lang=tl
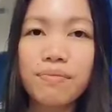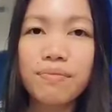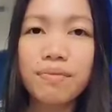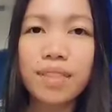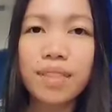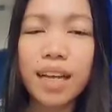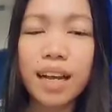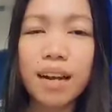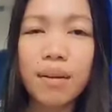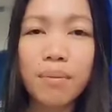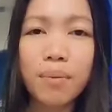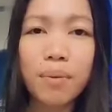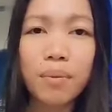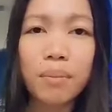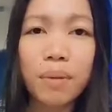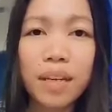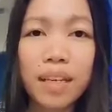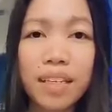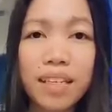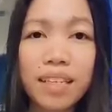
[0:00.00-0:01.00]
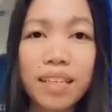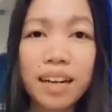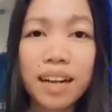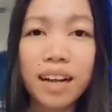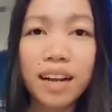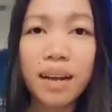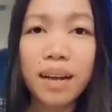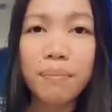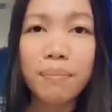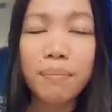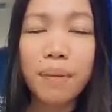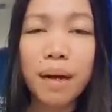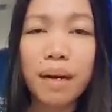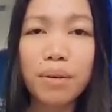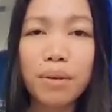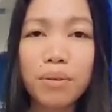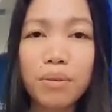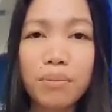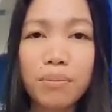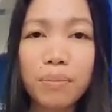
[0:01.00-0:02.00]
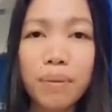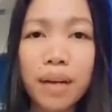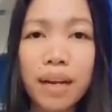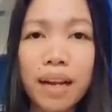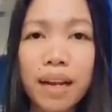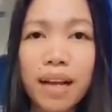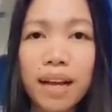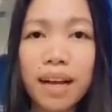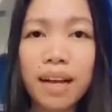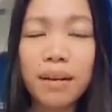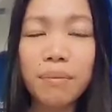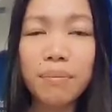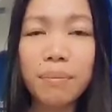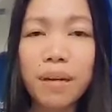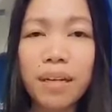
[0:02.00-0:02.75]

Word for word: Mm, alam kong mahirap. Pagod pa lang.